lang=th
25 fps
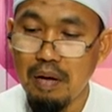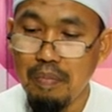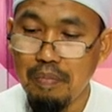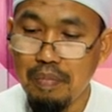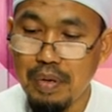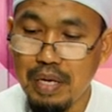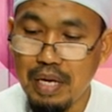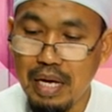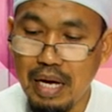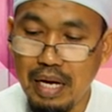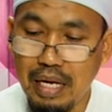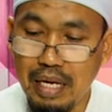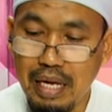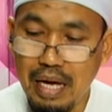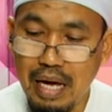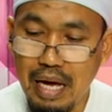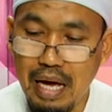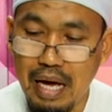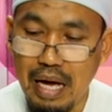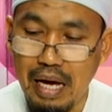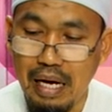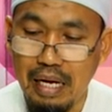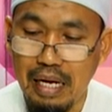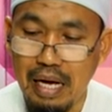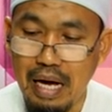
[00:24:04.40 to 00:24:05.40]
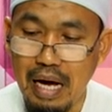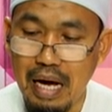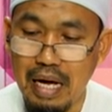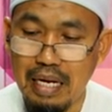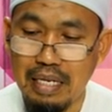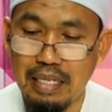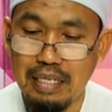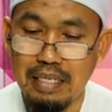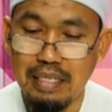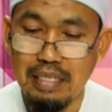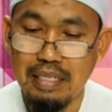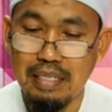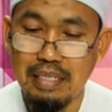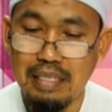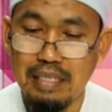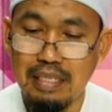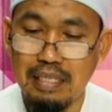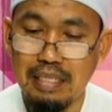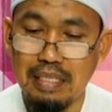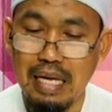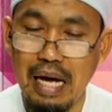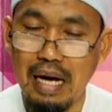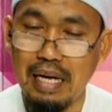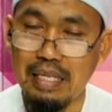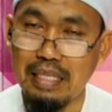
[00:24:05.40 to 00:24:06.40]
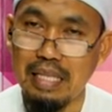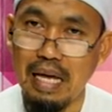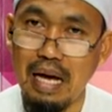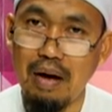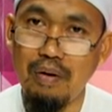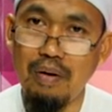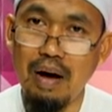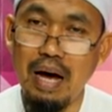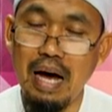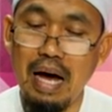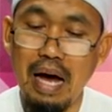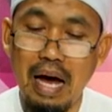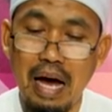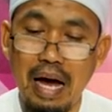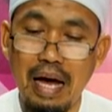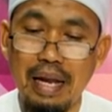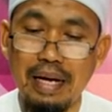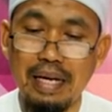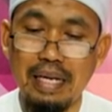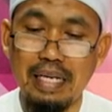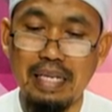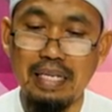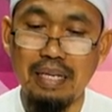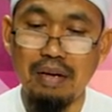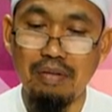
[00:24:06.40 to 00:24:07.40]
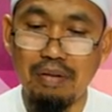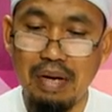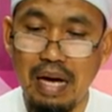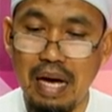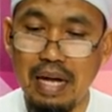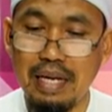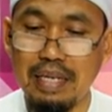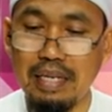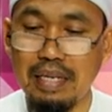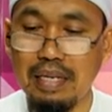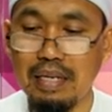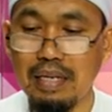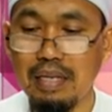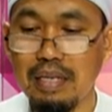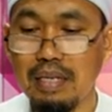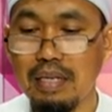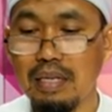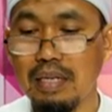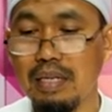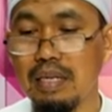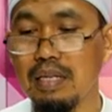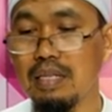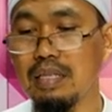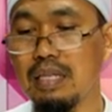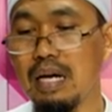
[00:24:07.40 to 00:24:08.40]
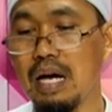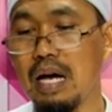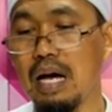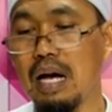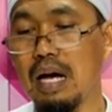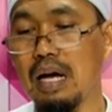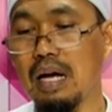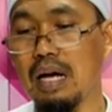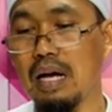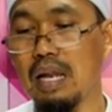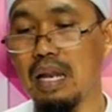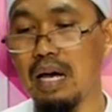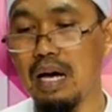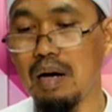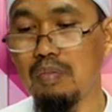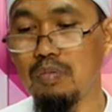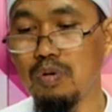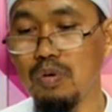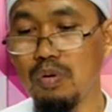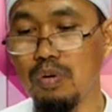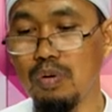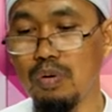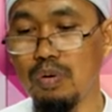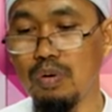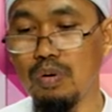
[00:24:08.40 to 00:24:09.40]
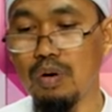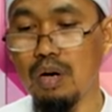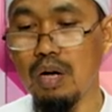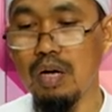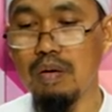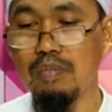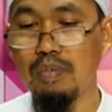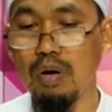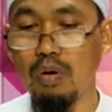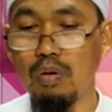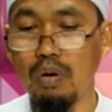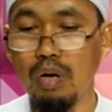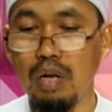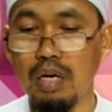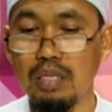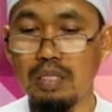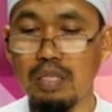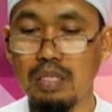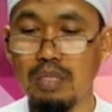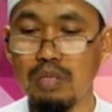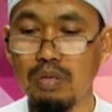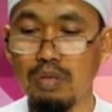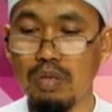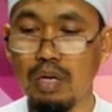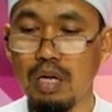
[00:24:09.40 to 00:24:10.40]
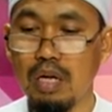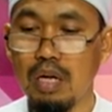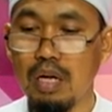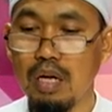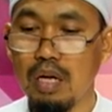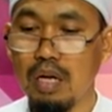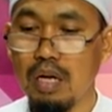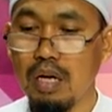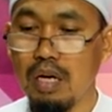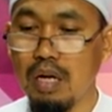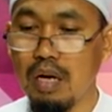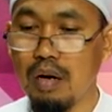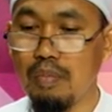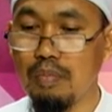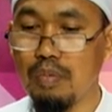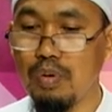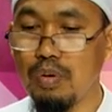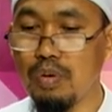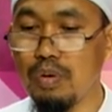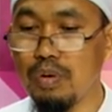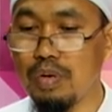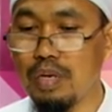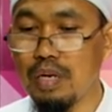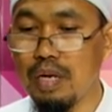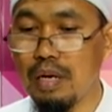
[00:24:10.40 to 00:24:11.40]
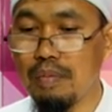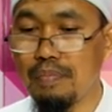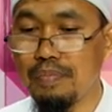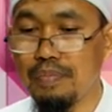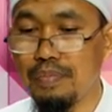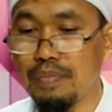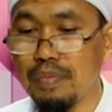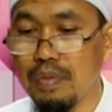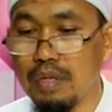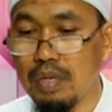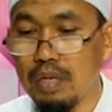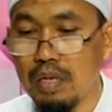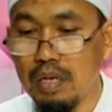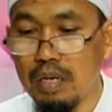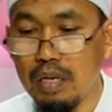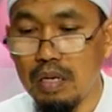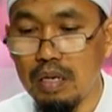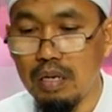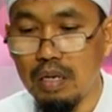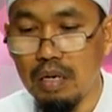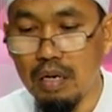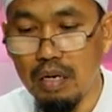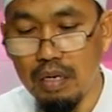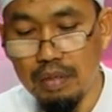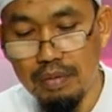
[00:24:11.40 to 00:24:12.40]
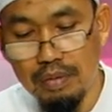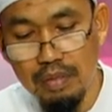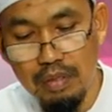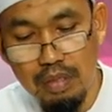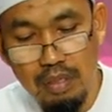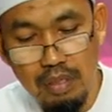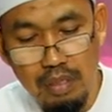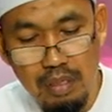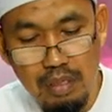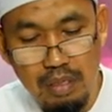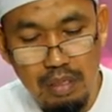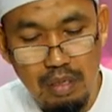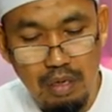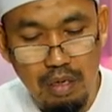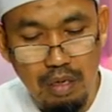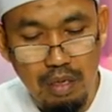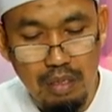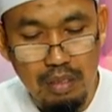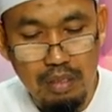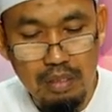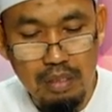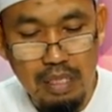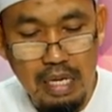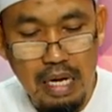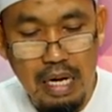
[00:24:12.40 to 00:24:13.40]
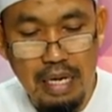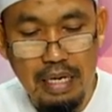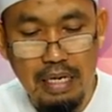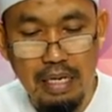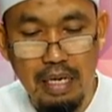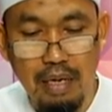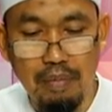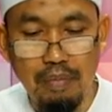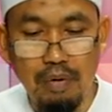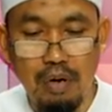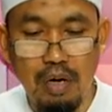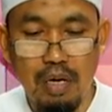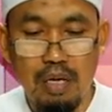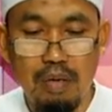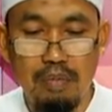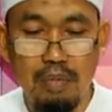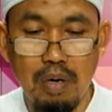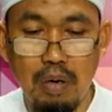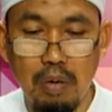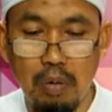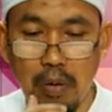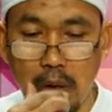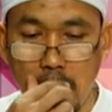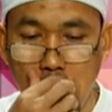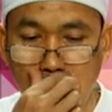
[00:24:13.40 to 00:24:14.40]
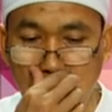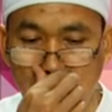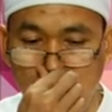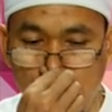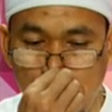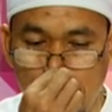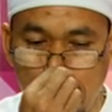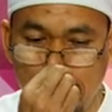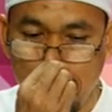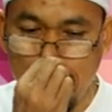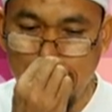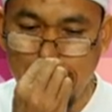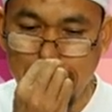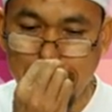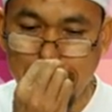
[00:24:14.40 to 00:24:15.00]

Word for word: เพียงแค่การสักแต่ว่าอ่านเท่านั้นอินตะฮากะลามุฮูรอฮิมะฮุลลอฮ์สิ้นสุดคำพูดนะครับของท่านนะครับรอฮิมะฮุลลอฮ์นะครับ